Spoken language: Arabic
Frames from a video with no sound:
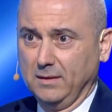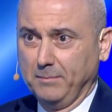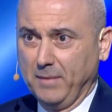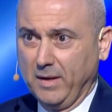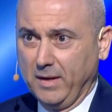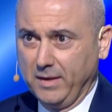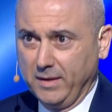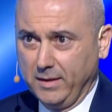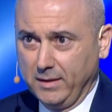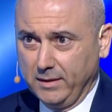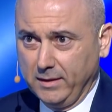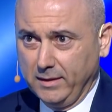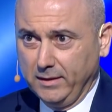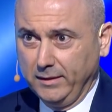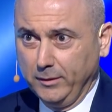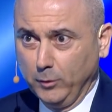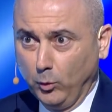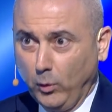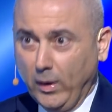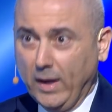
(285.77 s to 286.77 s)
آه،
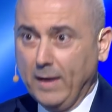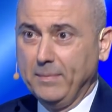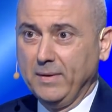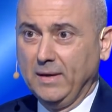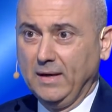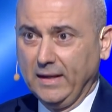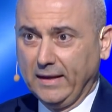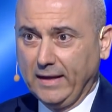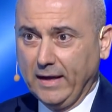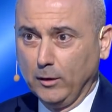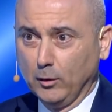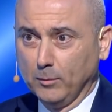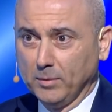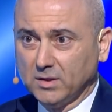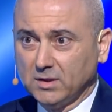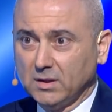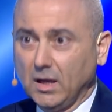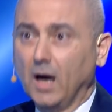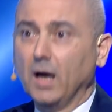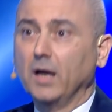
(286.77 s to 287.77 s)
النواب اللي كانوا
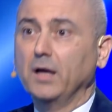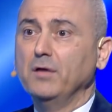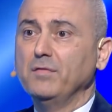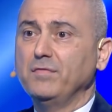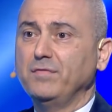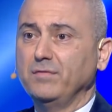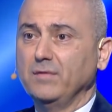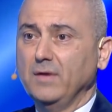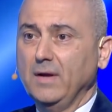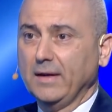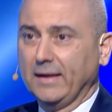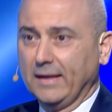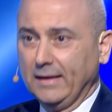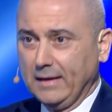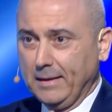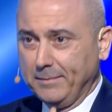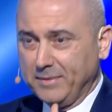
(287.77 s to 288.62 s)
بالطائف كنا